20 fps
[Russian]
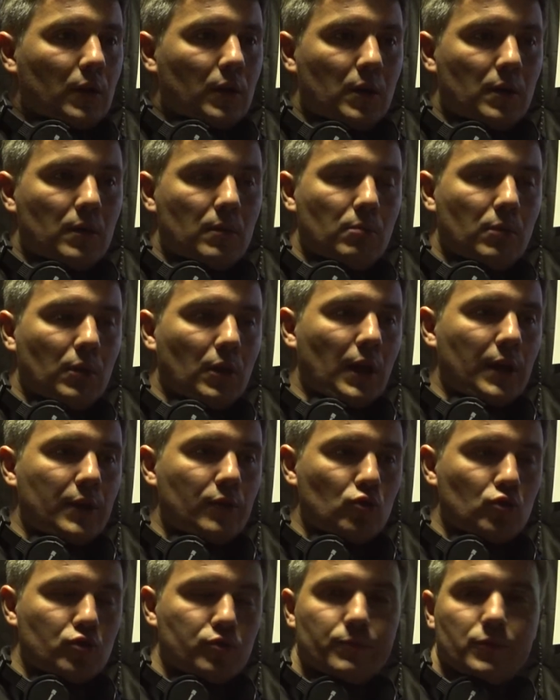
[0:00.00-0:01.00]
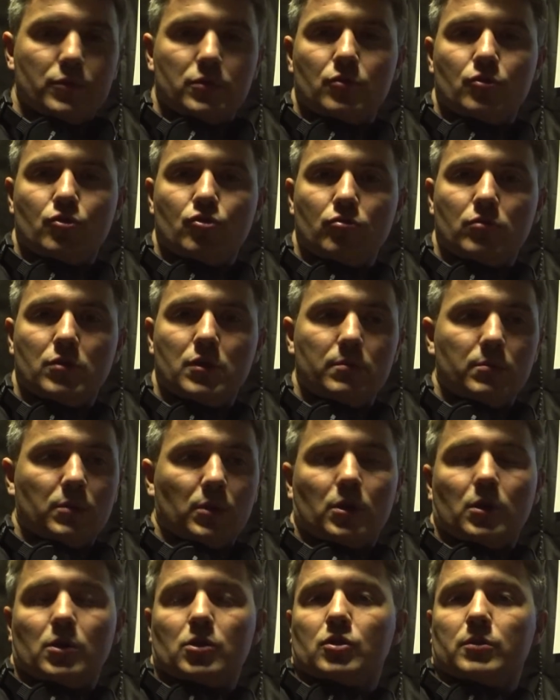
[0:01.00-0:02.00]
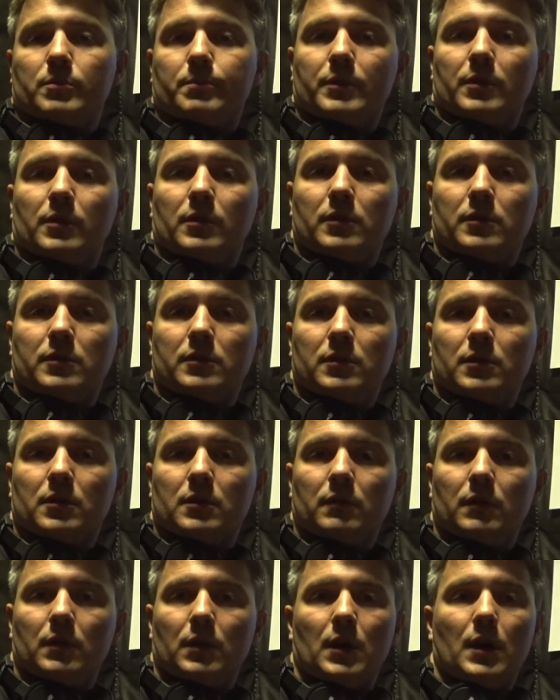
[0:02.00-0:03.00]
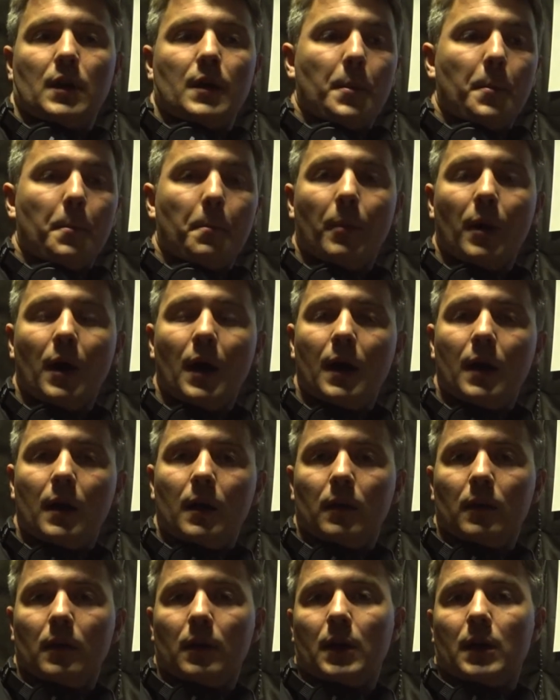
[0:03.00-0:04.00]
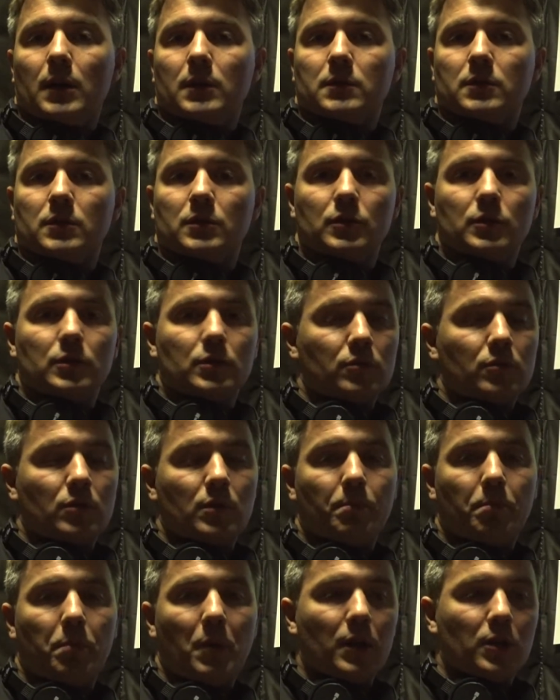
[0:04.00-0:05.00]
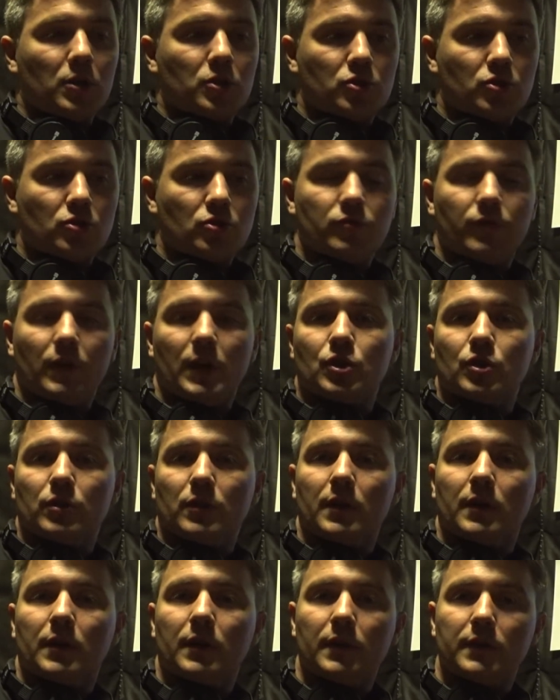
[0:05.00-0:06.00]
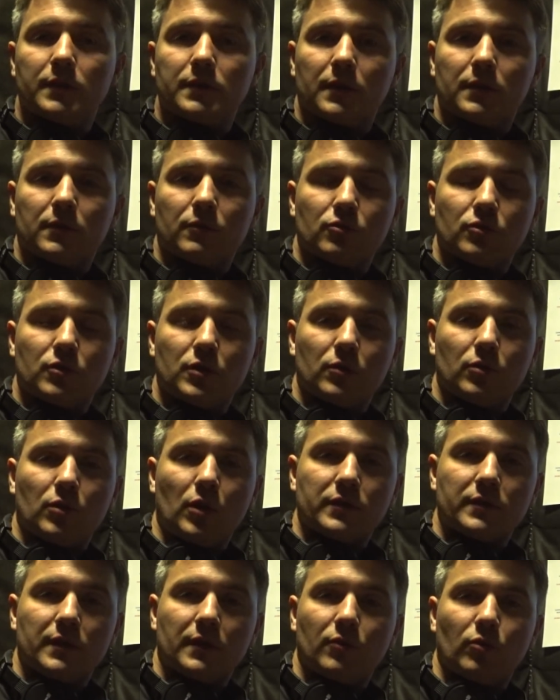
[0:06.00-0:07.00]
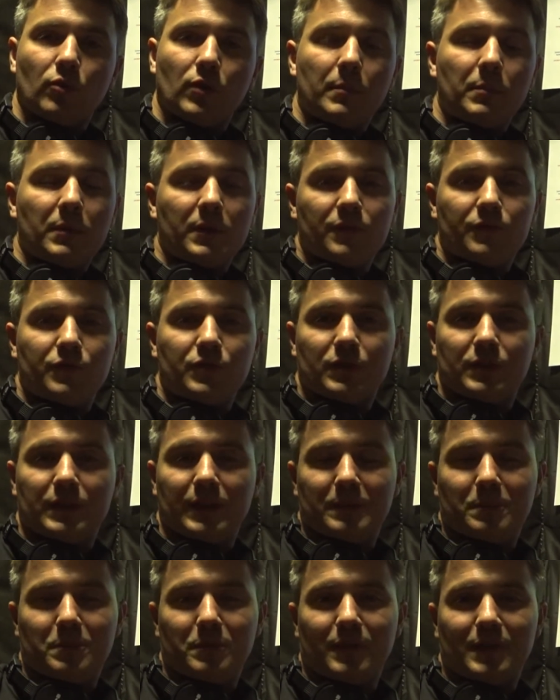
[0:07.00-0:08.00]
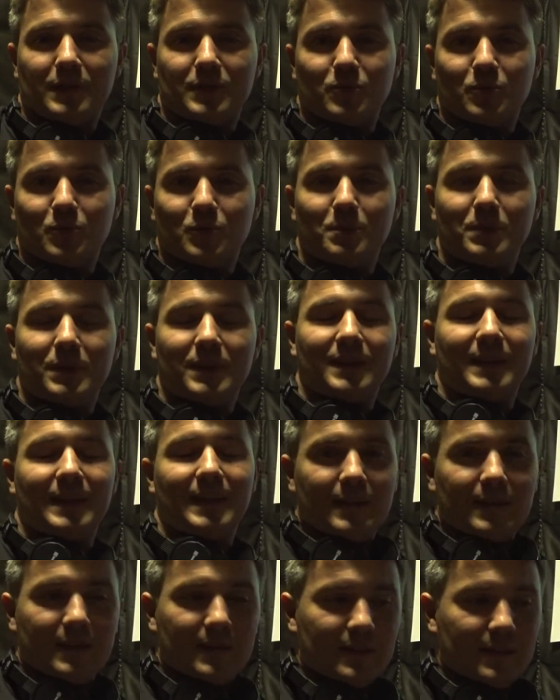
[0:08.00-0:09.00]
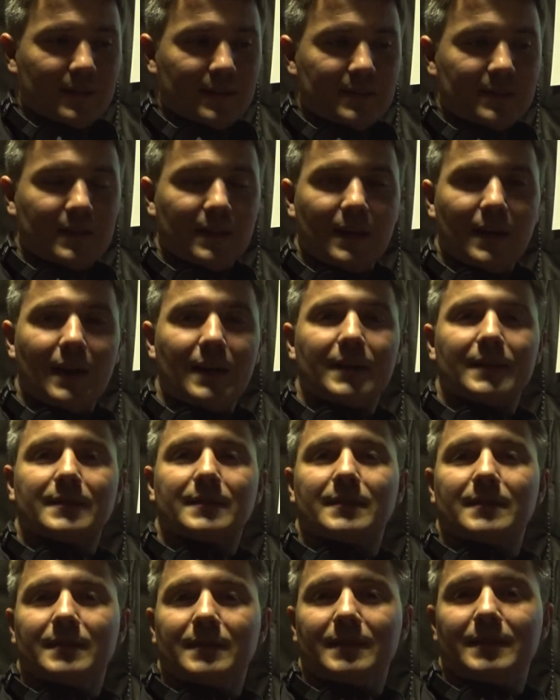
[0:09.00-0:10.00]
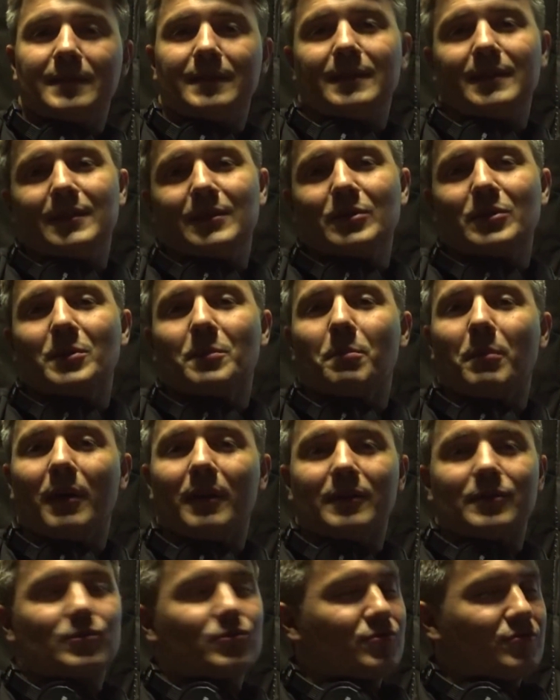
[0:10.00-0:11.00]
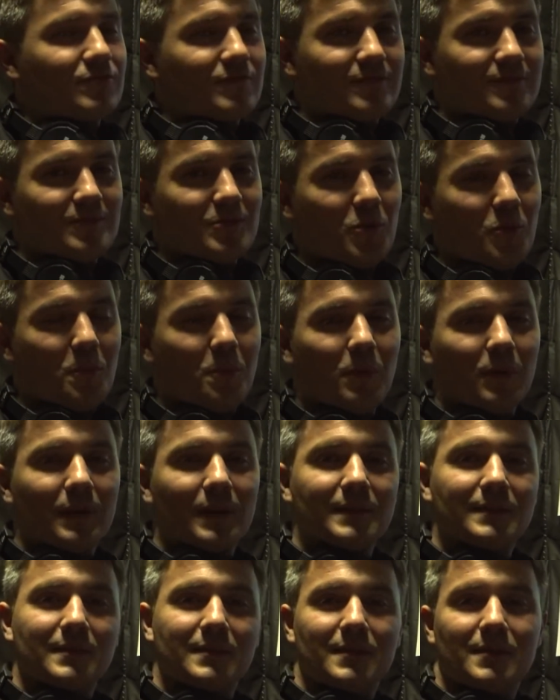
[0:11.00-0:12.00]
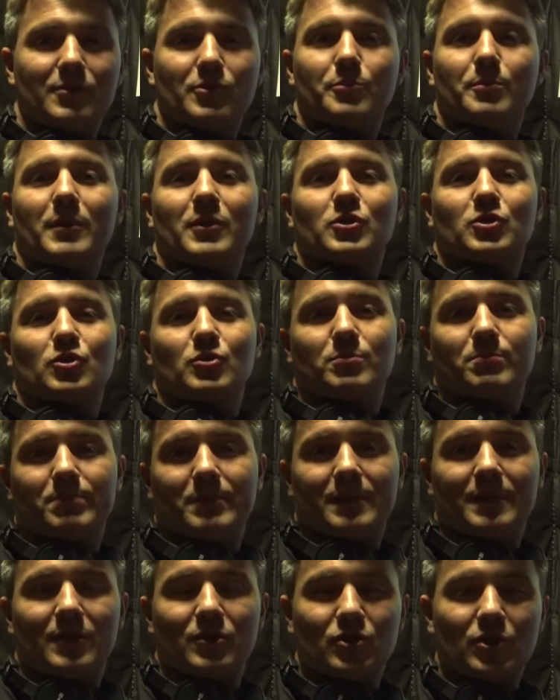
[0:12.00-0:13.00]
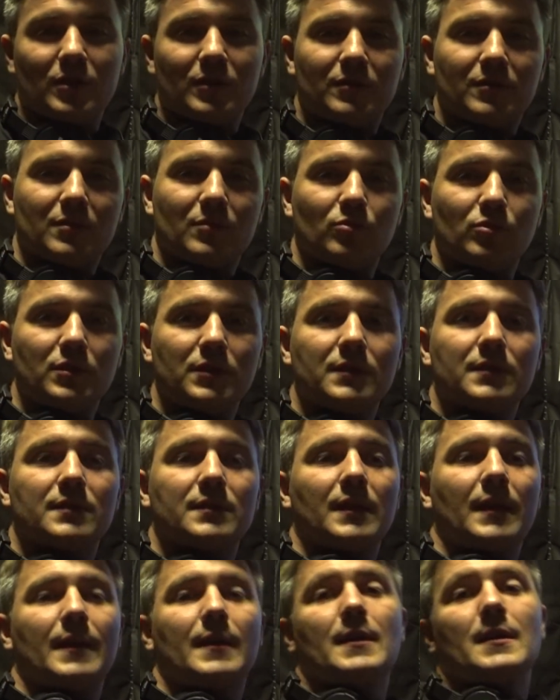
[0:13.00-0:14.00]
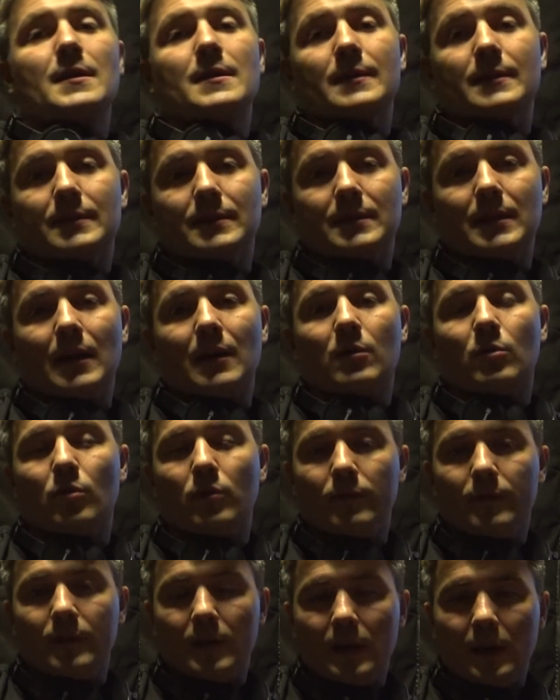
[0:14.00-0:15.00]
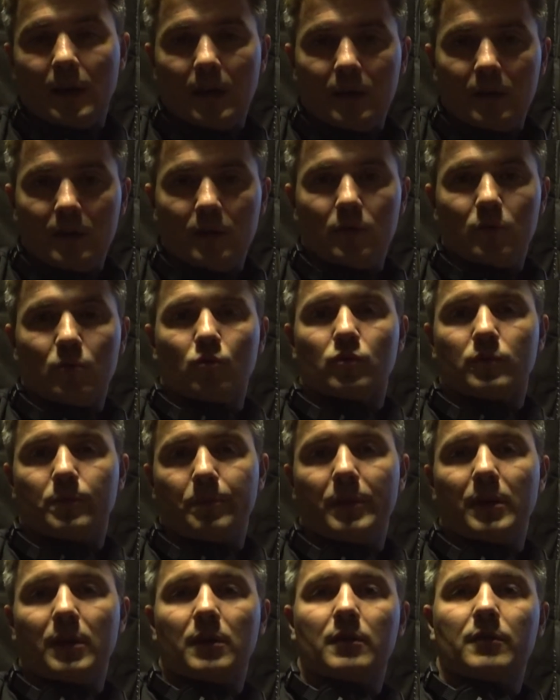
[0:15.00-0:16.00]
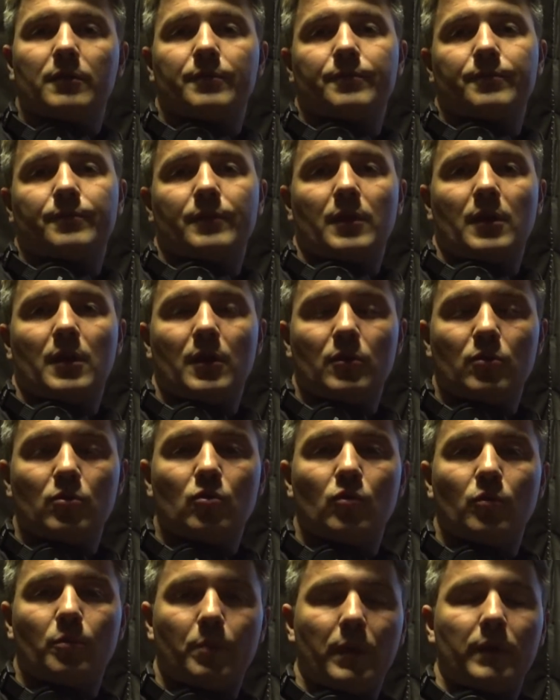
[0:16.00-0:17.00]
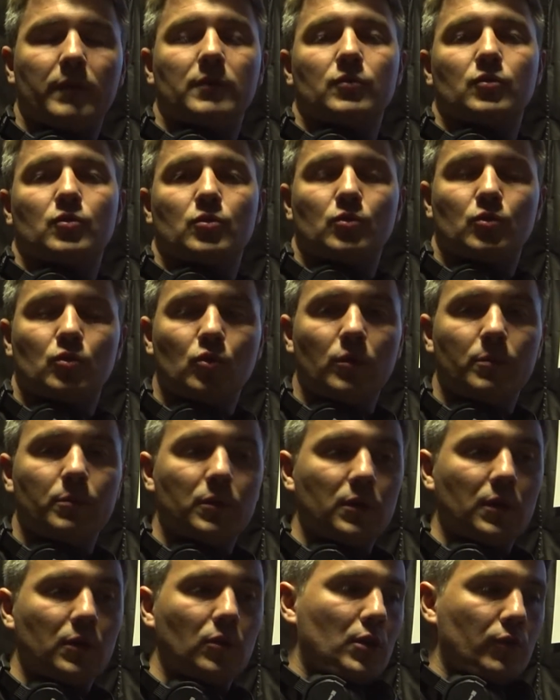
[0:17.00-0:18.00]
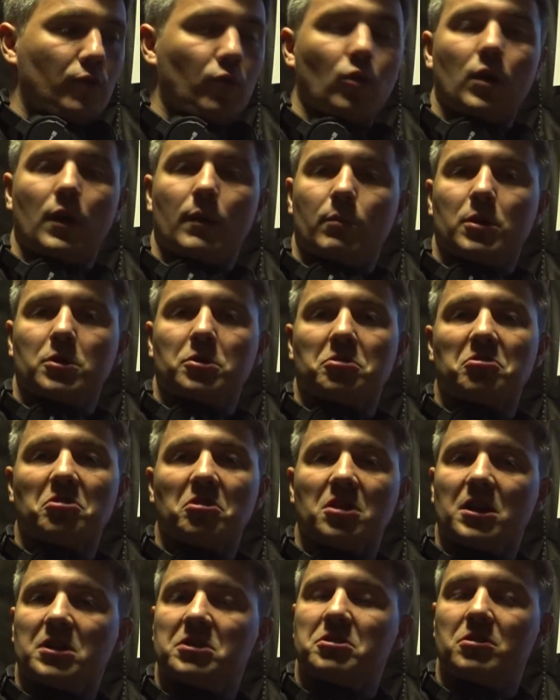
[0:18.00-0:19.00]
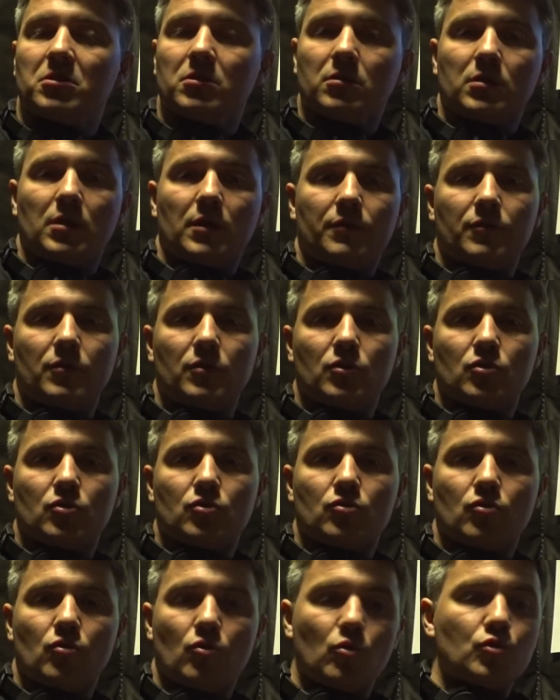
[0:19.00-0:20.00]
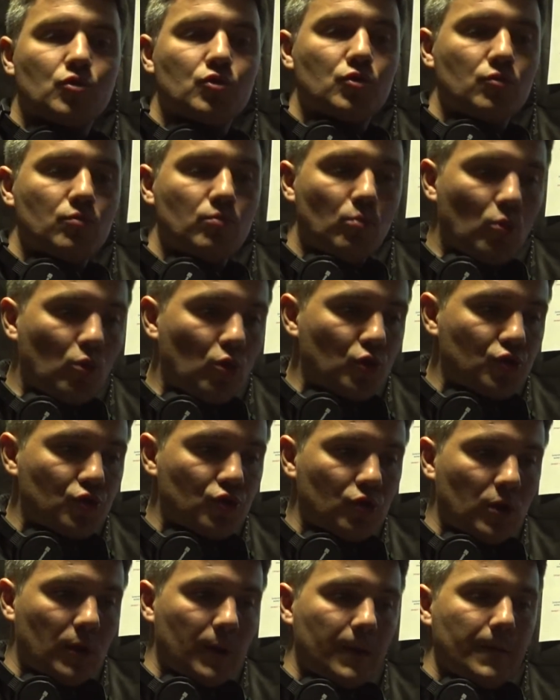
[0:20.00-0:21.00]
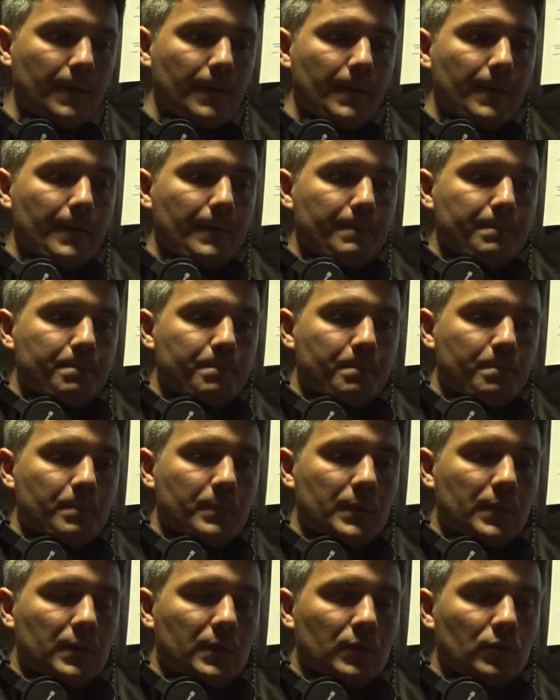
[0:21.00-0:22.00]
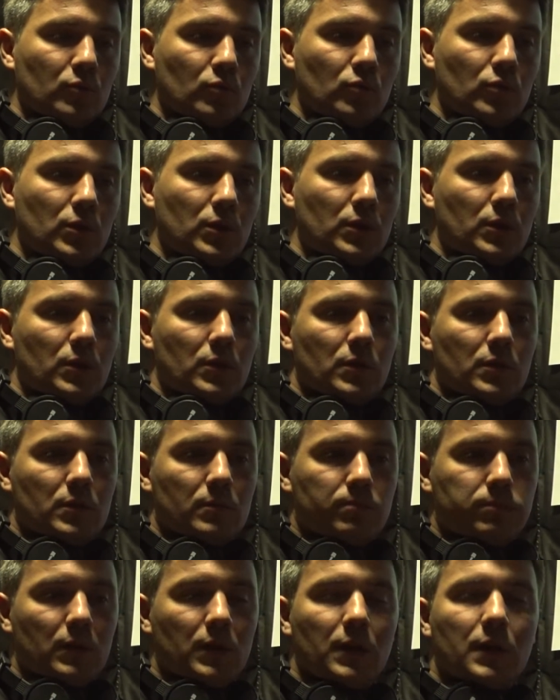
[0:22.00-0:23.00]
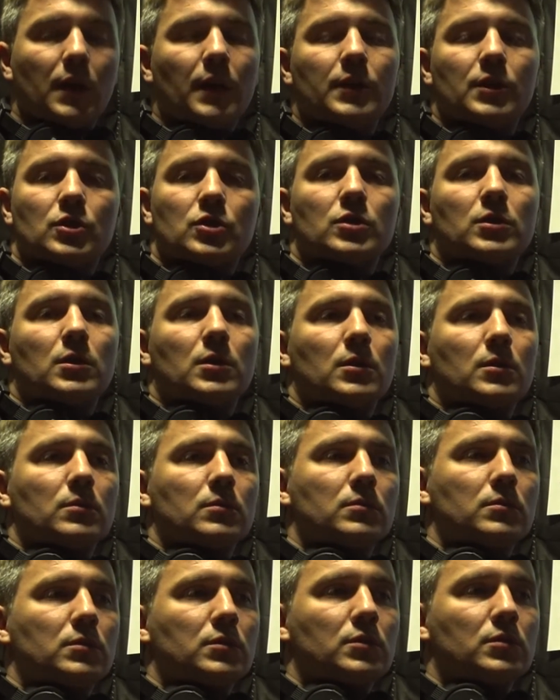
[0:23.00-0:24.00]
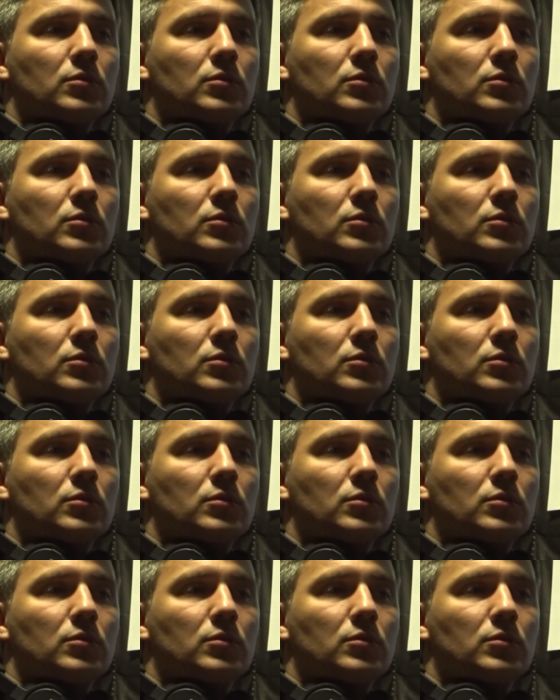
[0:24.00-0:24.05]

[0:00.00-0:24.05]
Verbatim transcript: а, молодежь, Мирончуки, мне кажется, прогрессировала. Молодцы. Юрий Палыч, два человека есть, которые знают, как с одной командой всегда добиваться успеха. А, сэр Алекс и Юрий Палыч. Оба молодцы. Юрий Палыч продолжает трудиться. Здоровья и успехов э, Юрию Павловичу Семину. Его команда накатила на финиш очень мощно. А, ну и э, были, конечно, и